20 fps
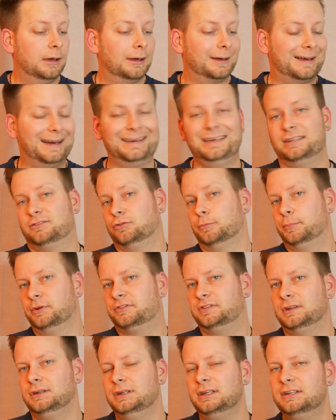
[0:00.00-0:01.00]
Kann ich so ein
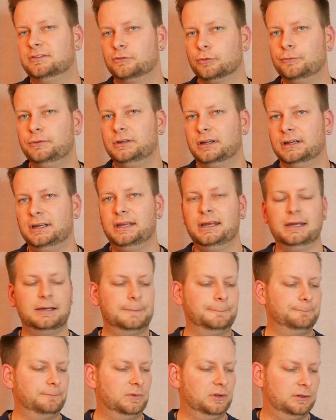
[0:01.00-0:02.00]
bisschen nicht so
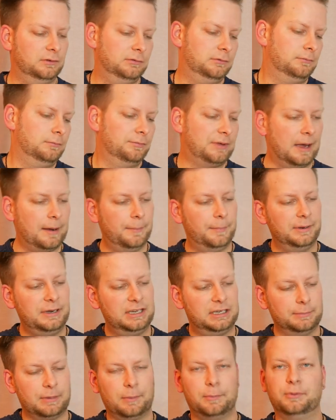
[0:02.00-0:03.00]
widerlegen. Da bin
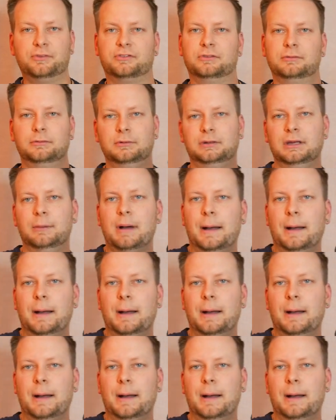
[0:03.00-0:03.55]
ich immer ein bisschen, der im